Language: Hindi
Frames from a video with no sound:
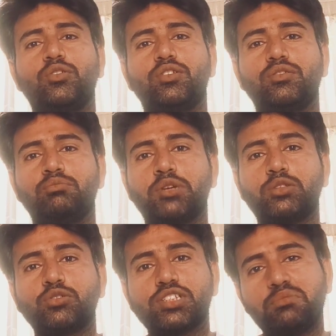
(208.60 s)
और
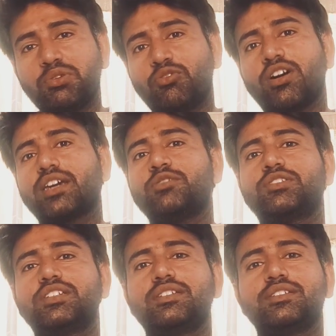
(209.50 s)
मर्दों से भी वो आगे
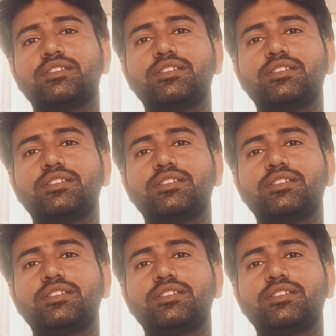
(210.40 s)
होती हैं